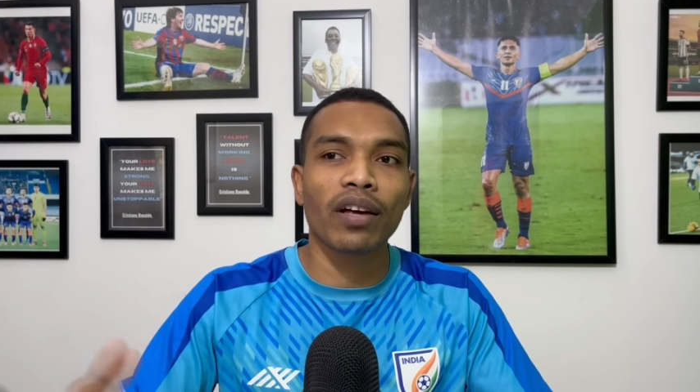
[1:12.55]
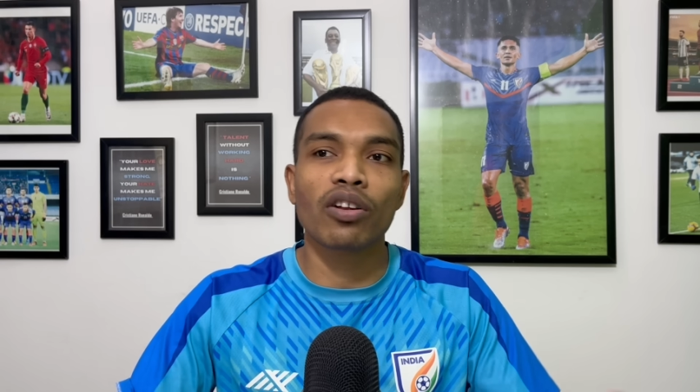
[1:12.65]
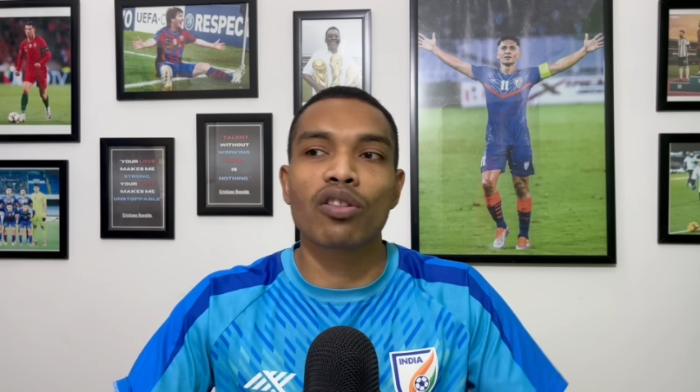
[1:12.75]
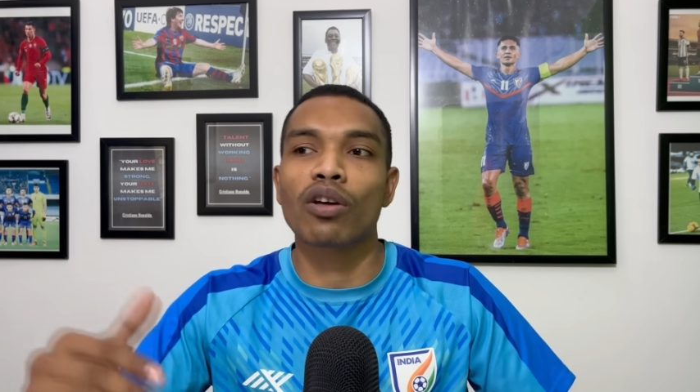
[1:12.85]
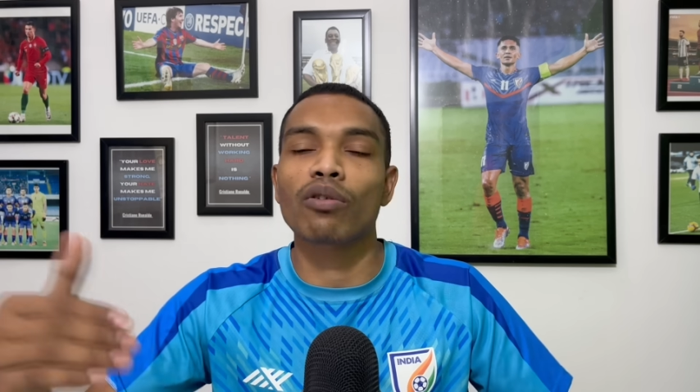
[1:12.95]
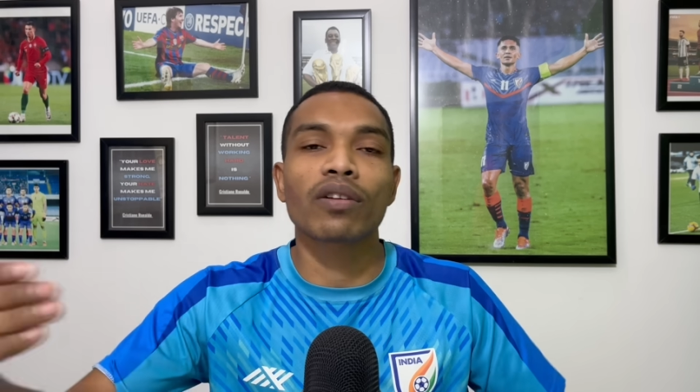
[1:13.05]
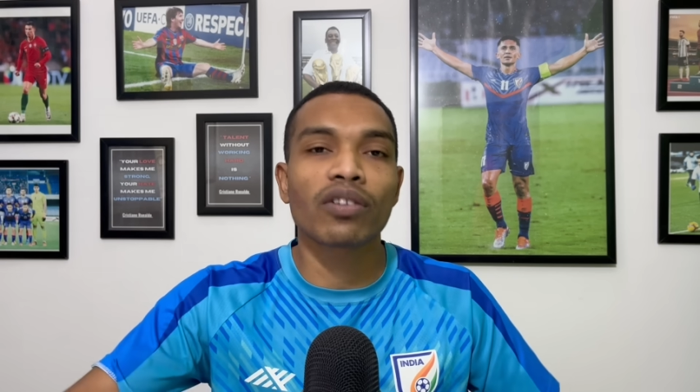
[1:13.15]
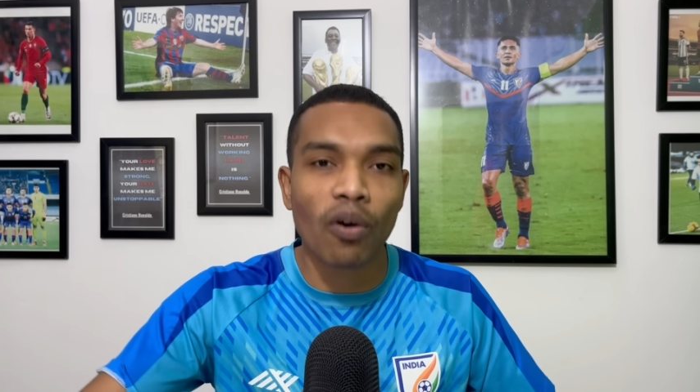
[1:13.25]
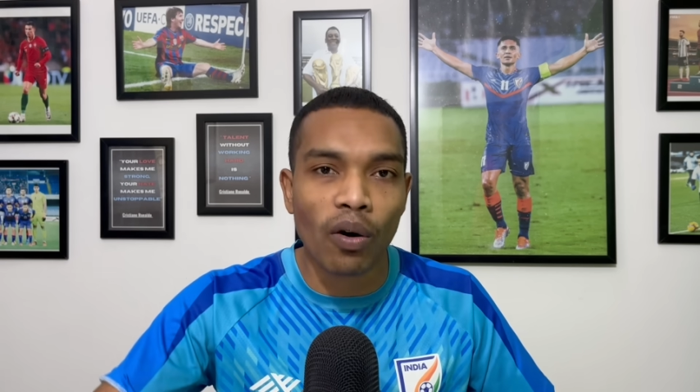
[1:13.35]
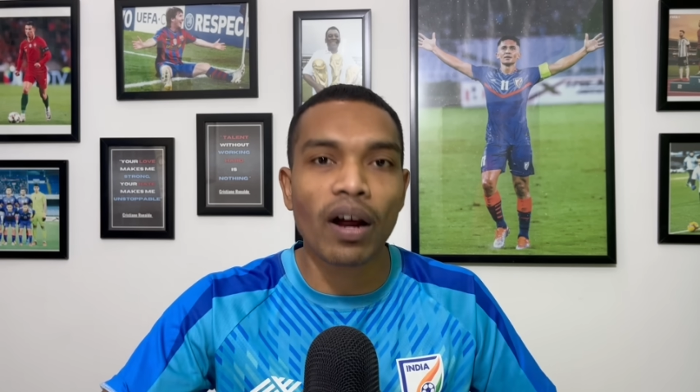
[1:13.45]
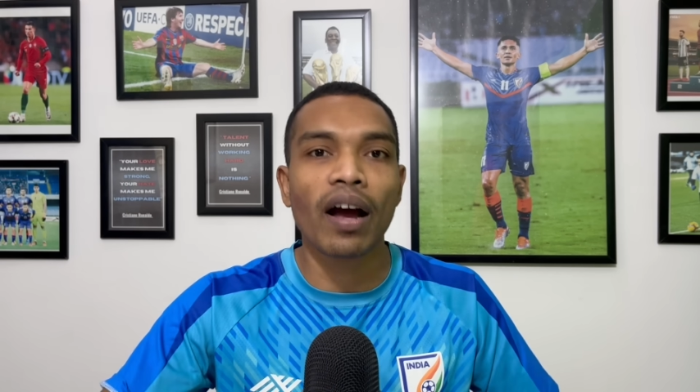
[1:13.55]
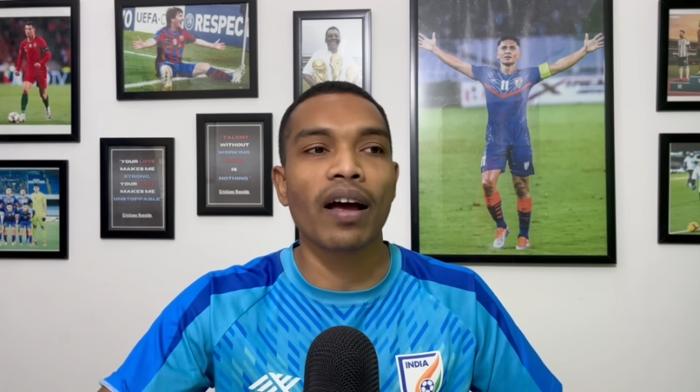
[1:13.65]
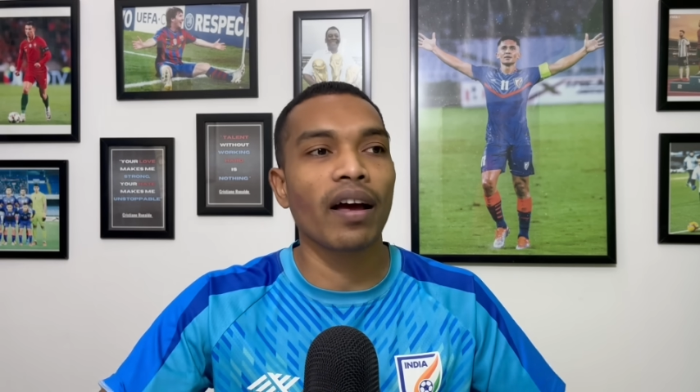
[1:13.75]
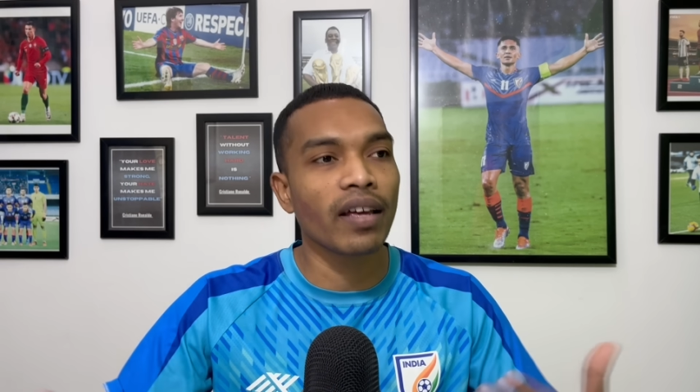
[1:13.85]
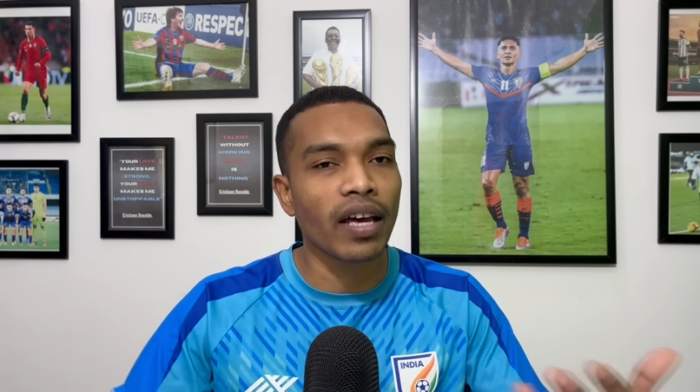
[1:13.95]
से अच्छा तो किसी और का
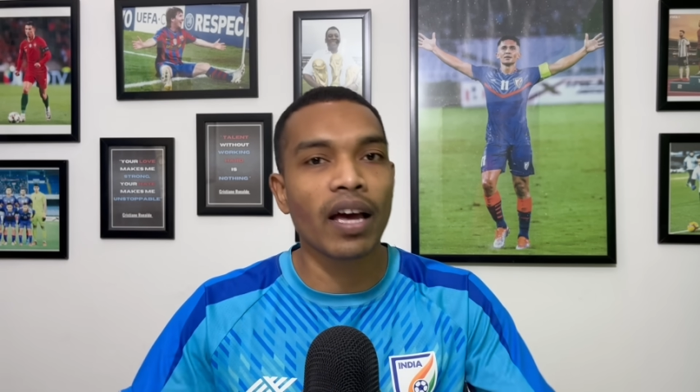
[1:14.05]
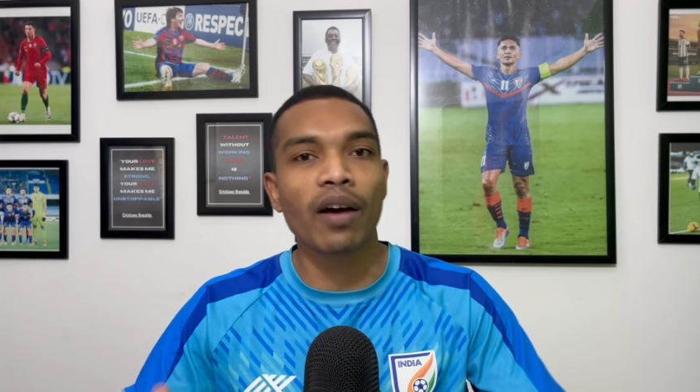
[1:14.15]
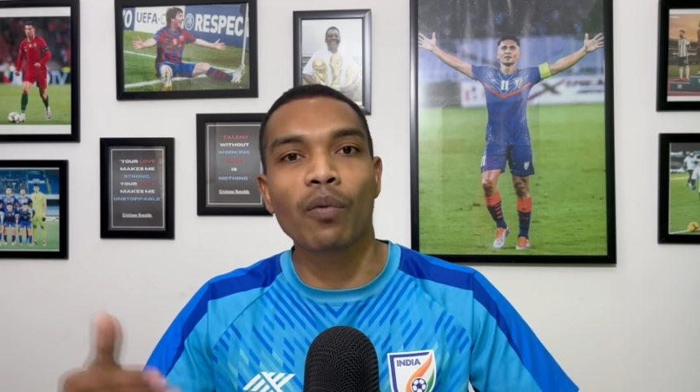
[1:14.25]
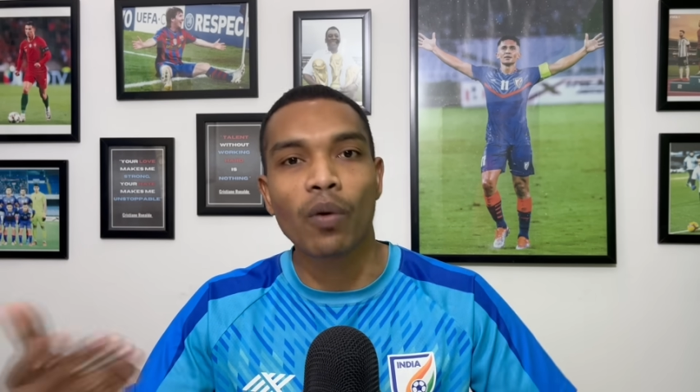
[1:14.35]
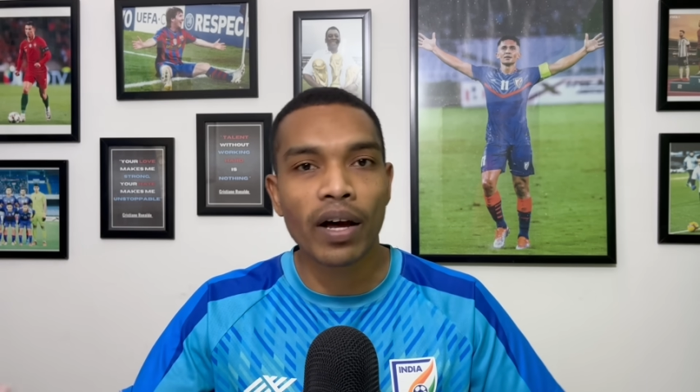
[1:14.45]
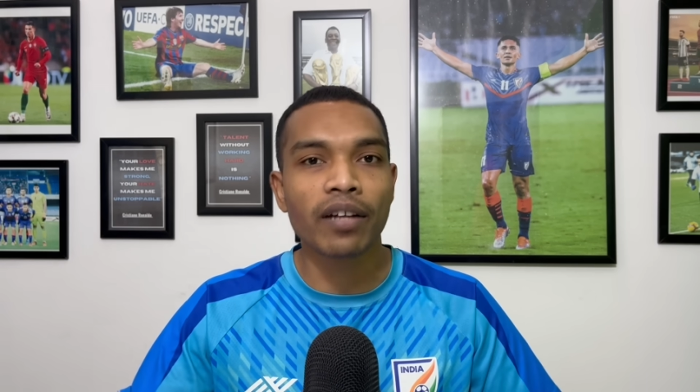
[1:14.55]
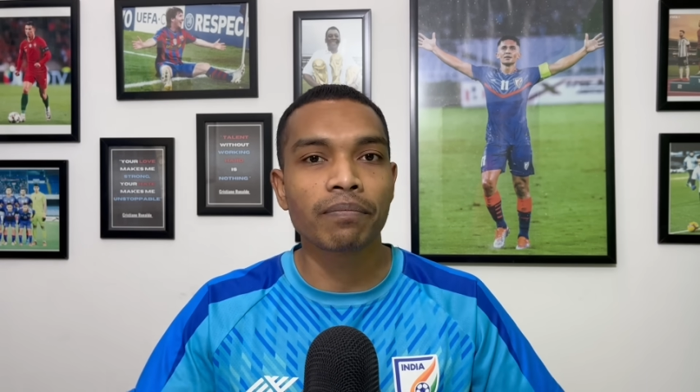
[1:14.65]
है ये है वो है